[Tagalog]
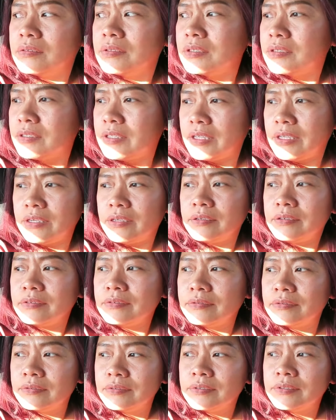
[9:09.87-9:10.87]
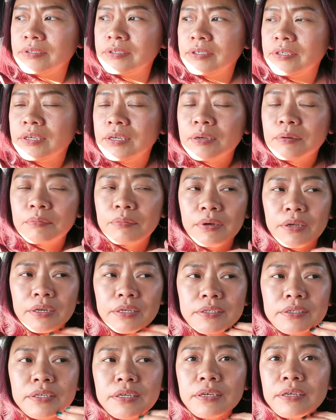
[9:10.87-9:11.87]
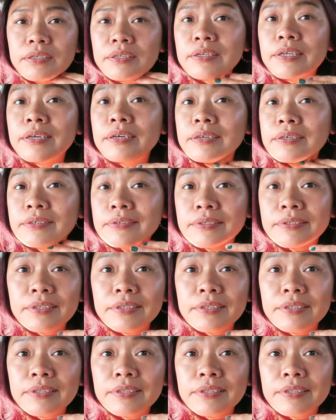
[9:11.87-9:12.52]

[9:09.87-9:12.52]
the para sa kanyang